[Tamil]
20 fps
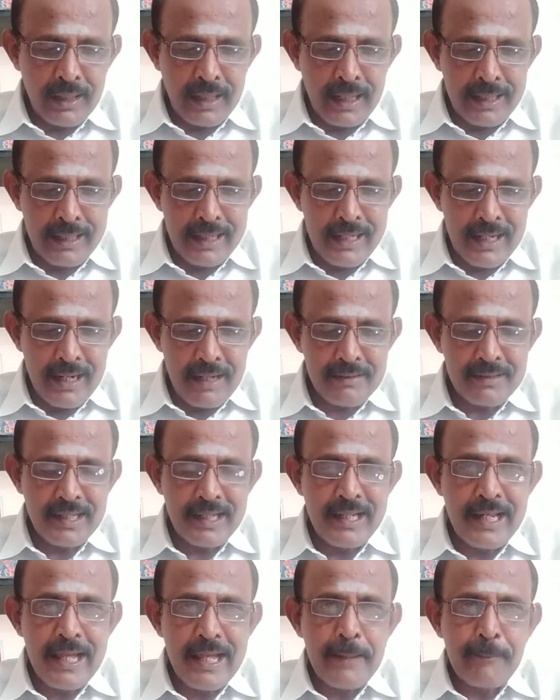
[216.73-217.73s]

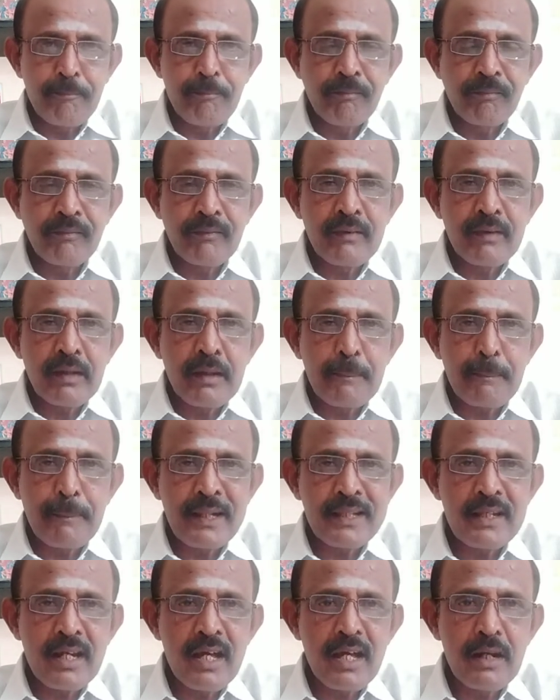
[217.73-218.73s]
கன்னிராசியிலே
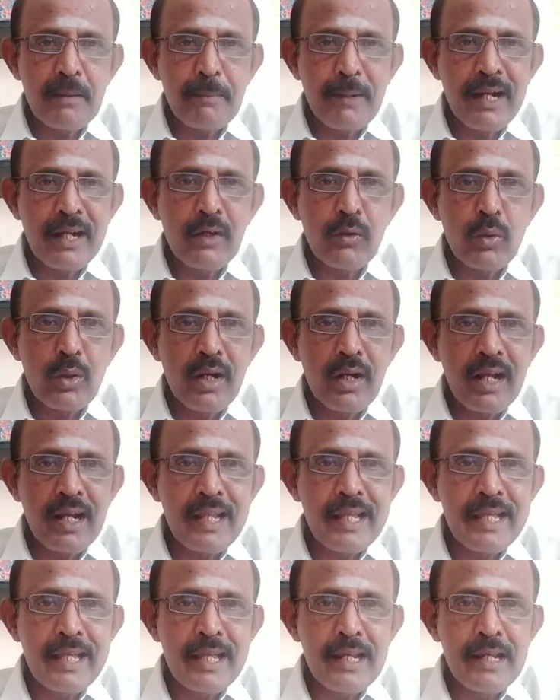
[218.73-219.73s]
பதினாறு பாகை ஒரு
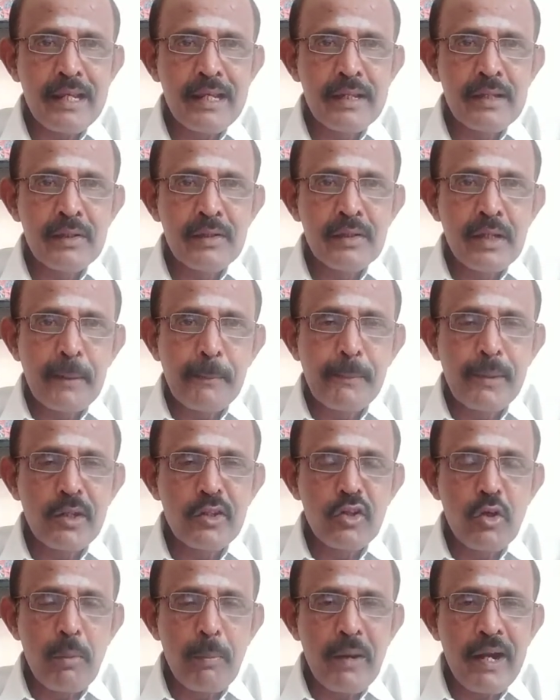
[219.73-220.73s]
கலையில்
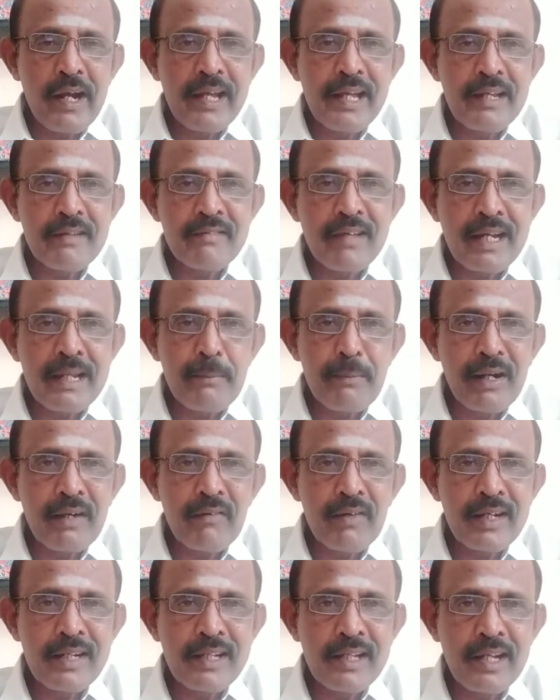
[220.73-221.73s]
பாகையில் சனி
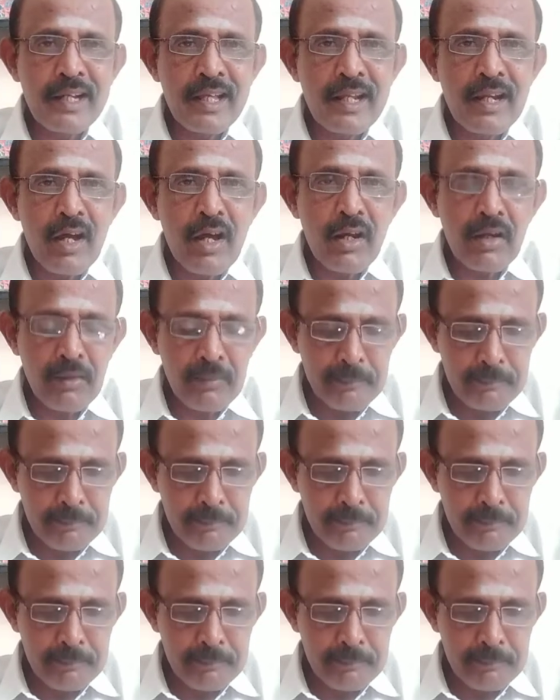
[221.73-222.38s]
பகவான் இருக்கிறார்